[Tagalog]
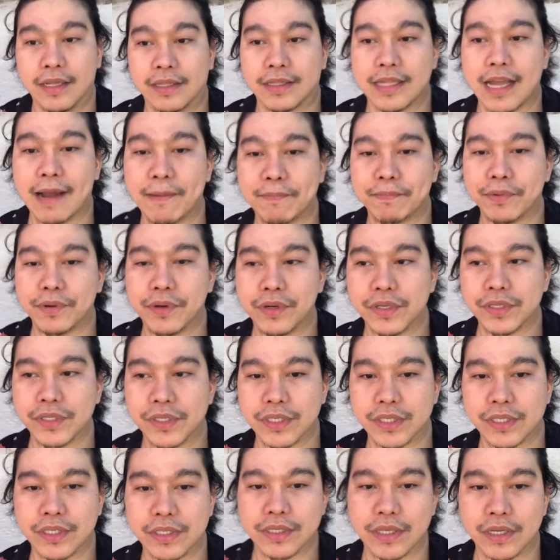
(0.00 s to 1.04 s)

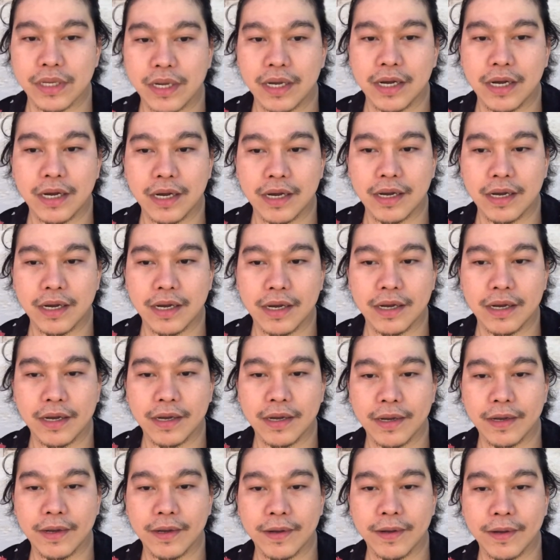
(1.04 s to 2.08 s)
Tapos,
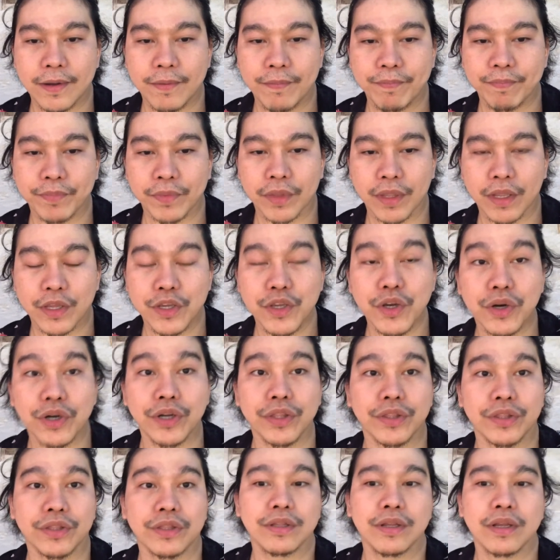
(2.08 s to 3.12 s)
uh, yun.